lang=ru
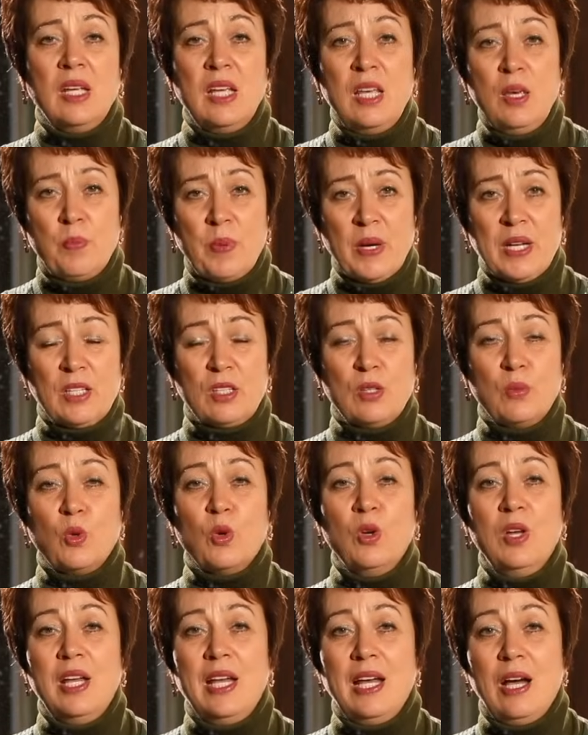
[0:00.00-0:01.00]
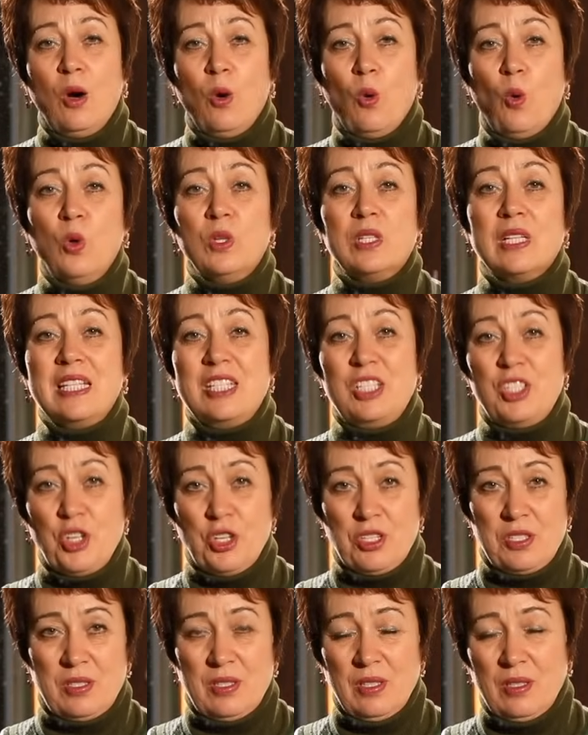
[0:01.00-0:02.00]
И поэтому он
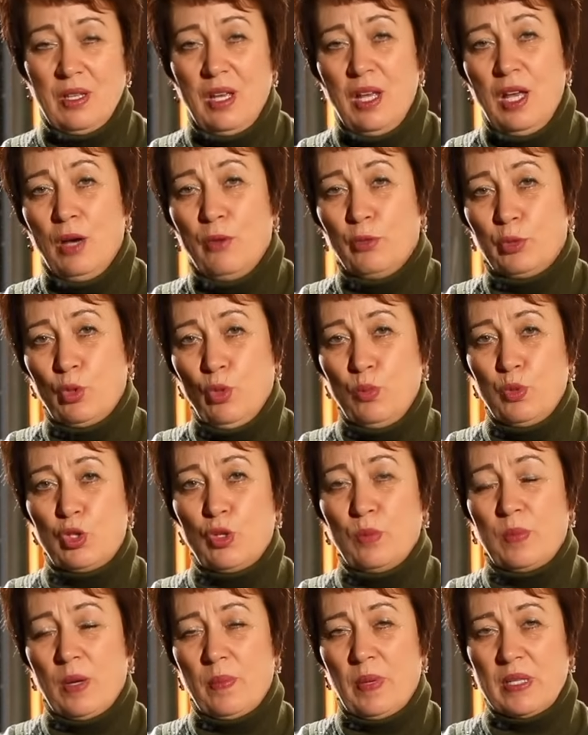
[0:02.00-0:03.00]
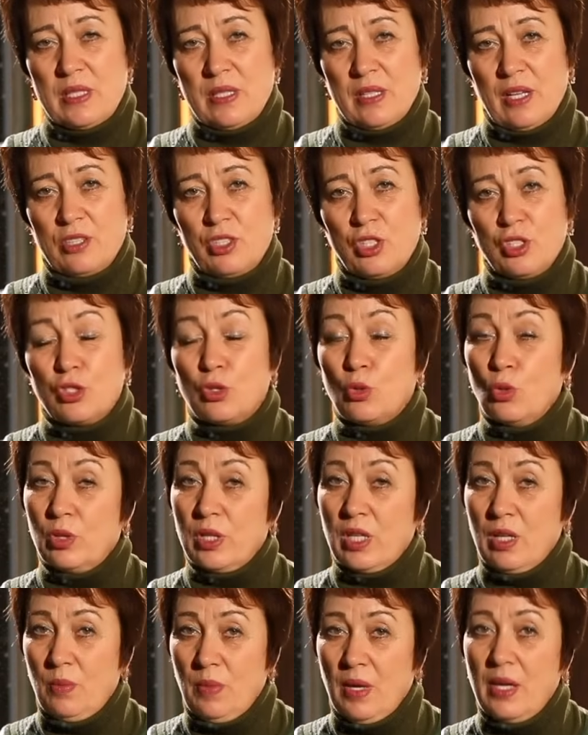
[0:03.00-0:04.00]
честен – том, чтобы обозначить, что он
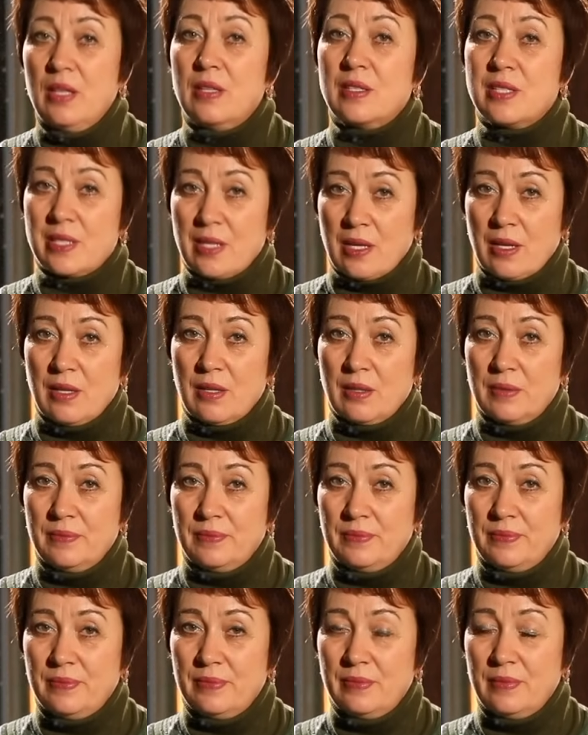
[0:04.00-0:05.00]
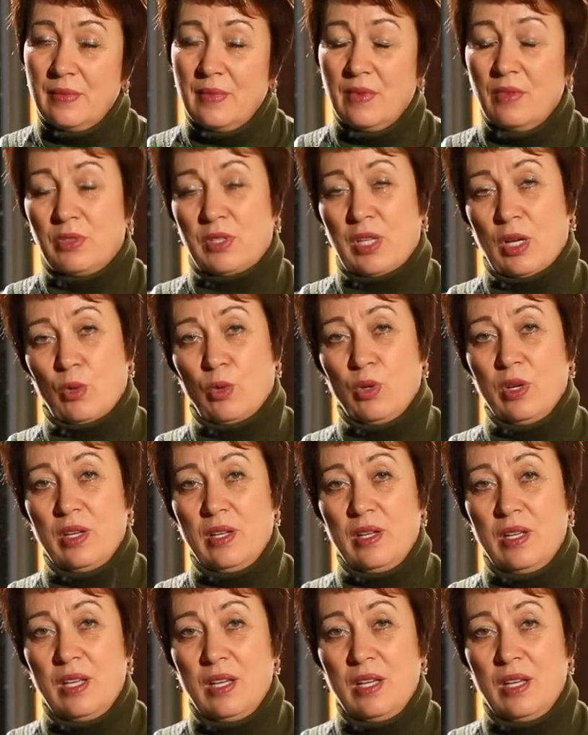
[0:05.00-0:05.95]
имеет страх. Второе,